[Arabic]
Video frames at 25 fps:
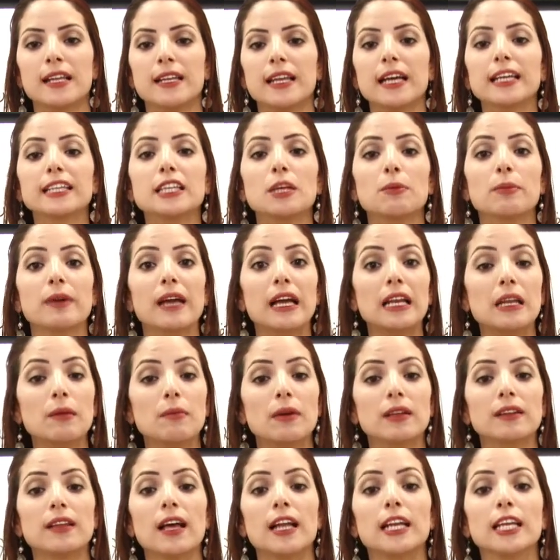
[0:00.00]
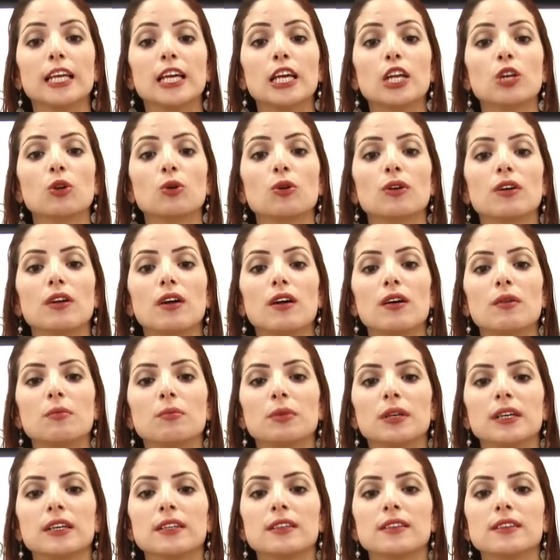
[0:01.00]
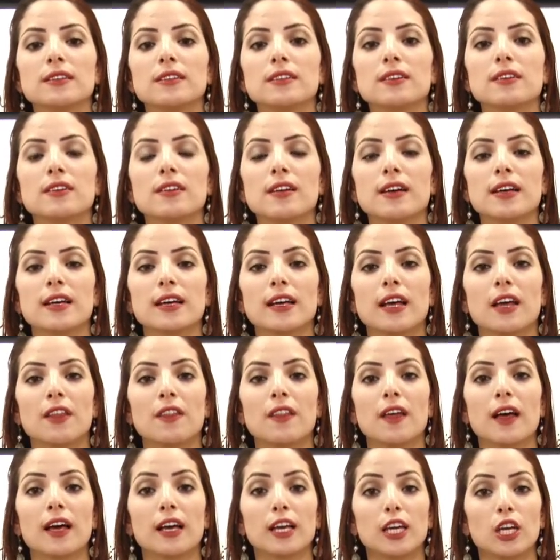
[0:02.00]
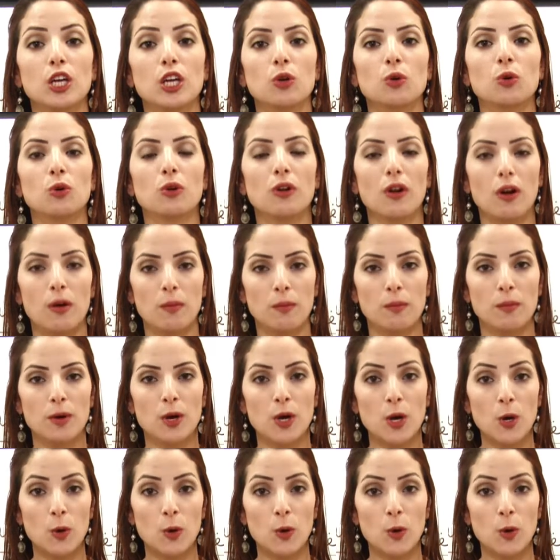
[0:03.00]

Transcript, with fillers: نكتب كلمة الكيلوغرام باختصار هكذا كيلوغرام